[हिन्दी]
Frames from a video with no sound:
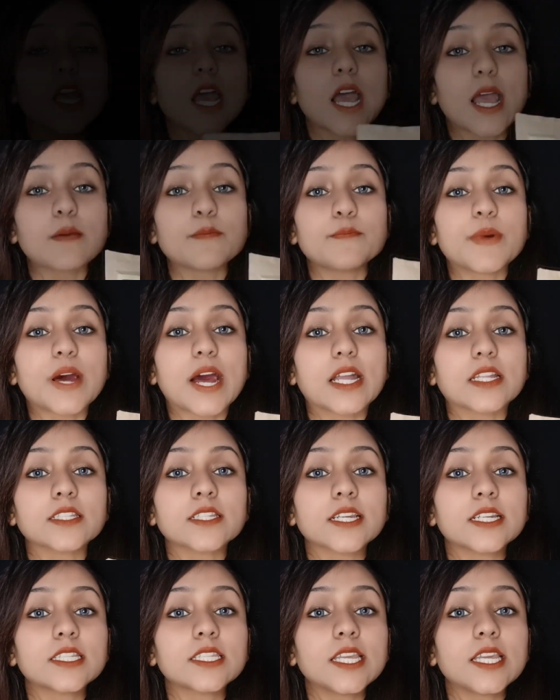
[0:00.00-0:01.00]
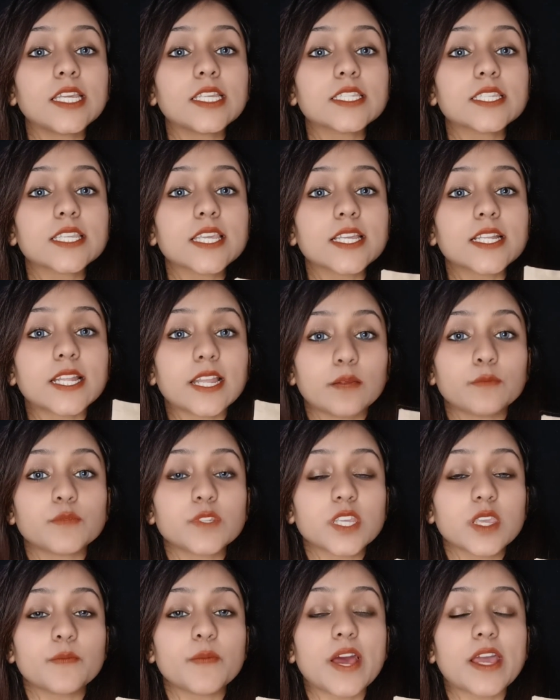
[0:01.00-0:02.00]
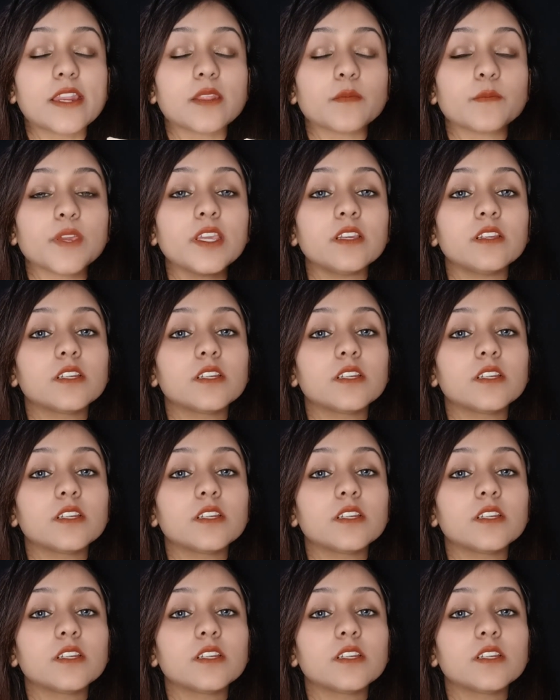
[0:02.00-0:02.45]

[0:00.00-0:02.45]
अब बात करते हैं इसके क्लेम्स के बारे में